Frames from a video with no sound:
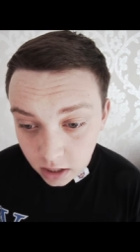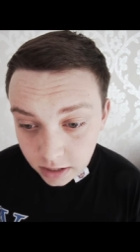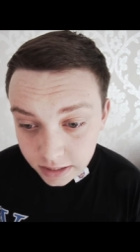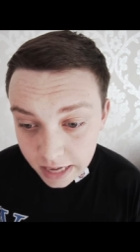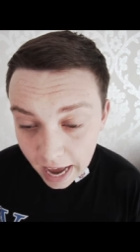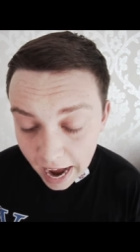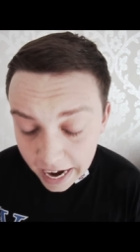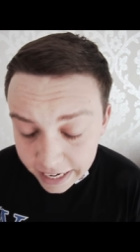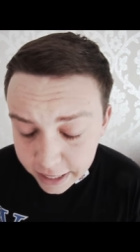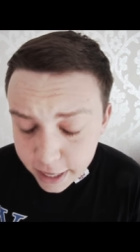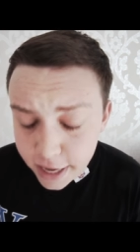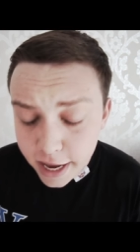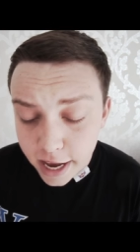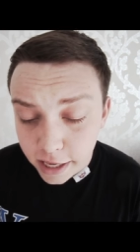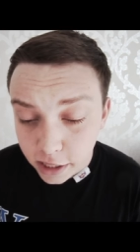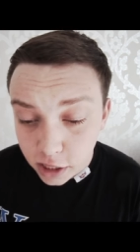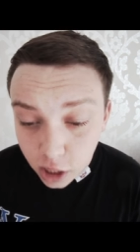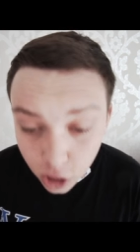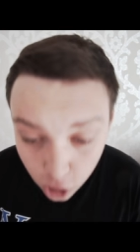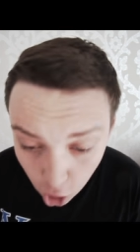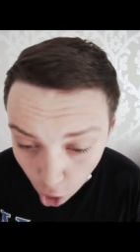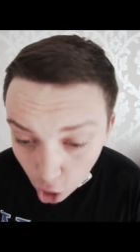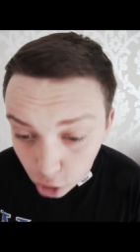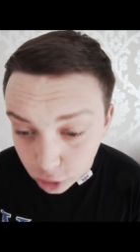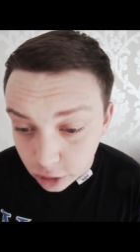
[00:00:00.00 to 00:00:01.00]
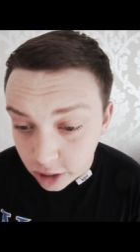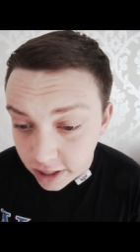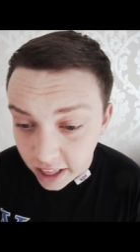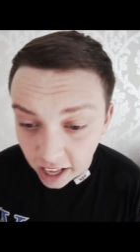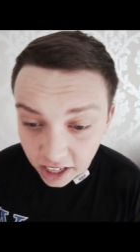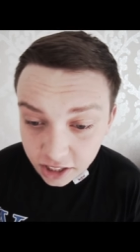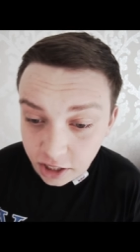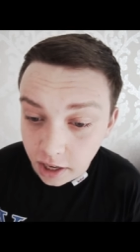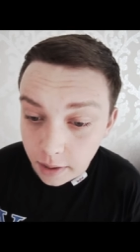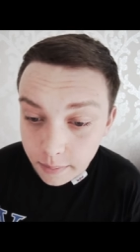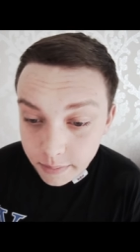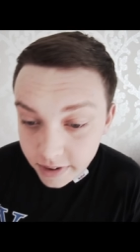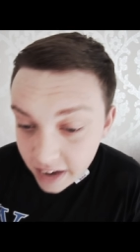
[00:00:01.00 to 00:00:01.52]
Jaki jest kod na
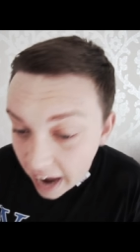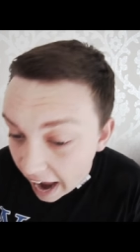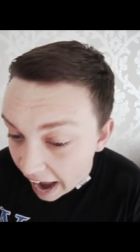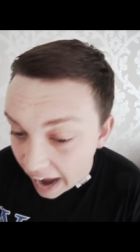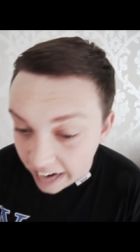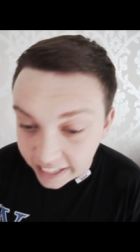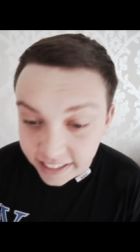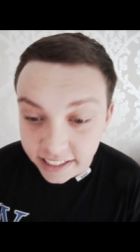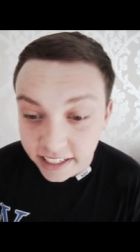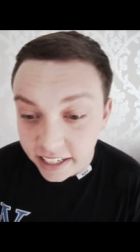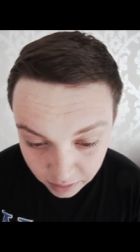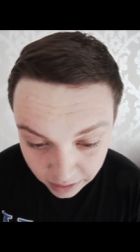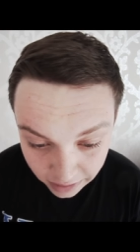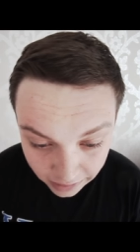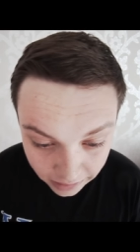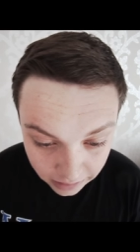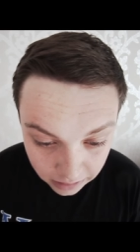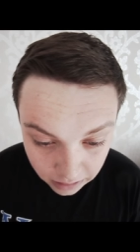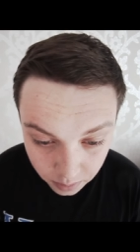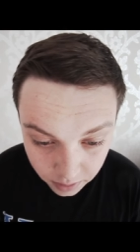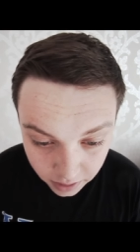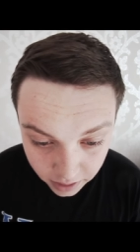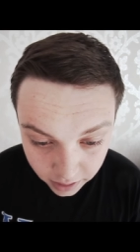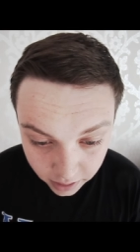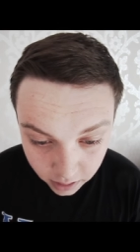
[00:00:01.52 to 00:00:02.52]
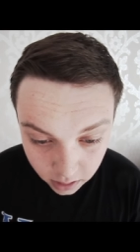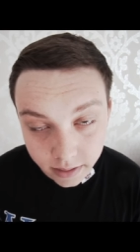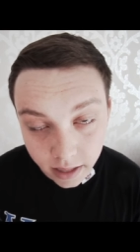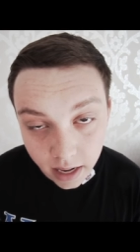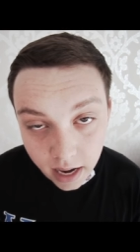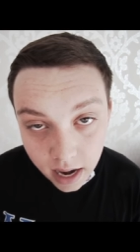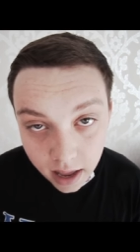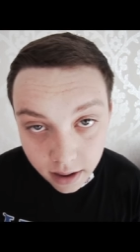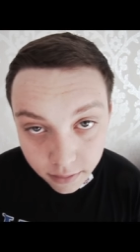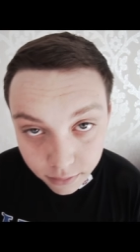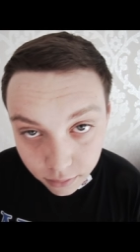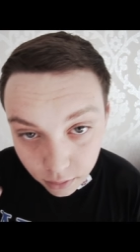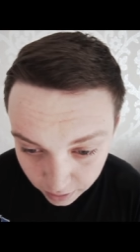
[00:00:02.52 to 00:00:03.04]
ziemniaki? Pik, pik.
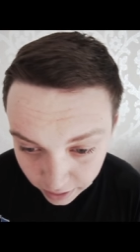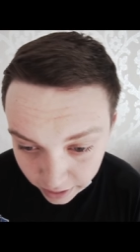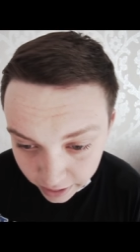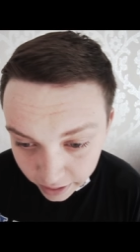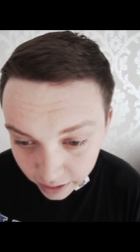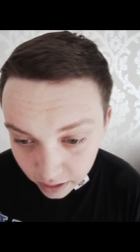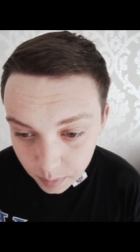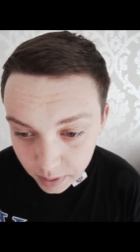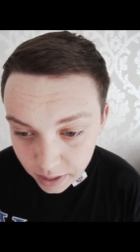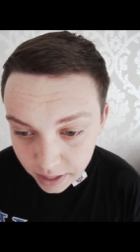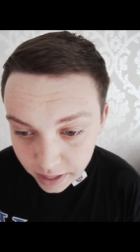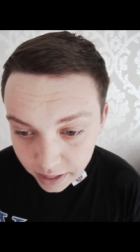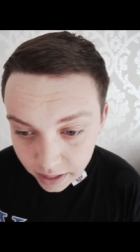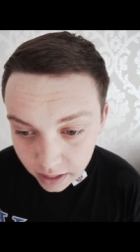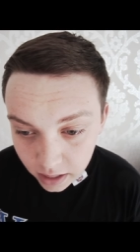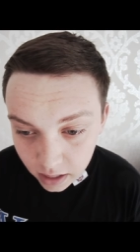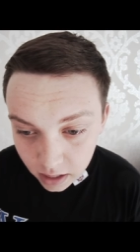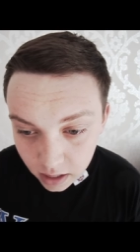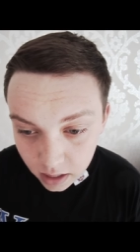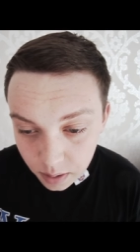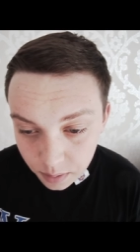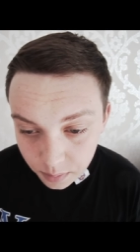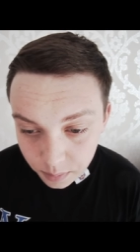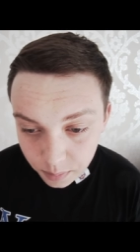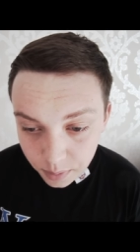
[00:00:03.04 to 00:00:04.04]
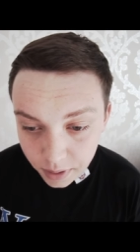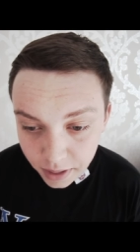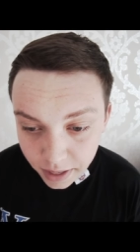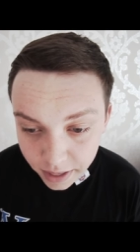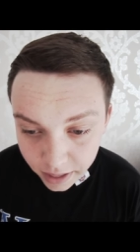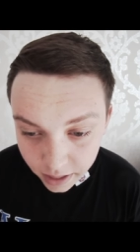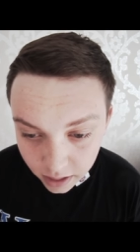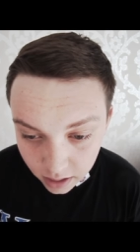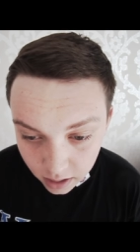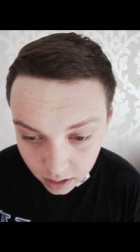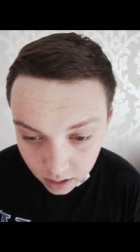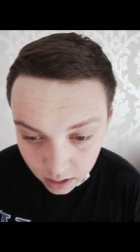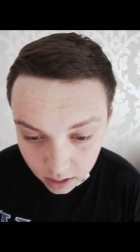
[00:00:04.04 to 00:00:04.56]
Telefon. Pik, pik,
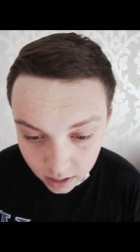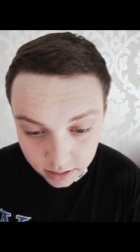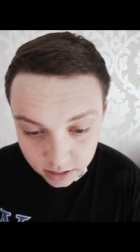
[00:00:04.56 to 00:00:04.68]
pik.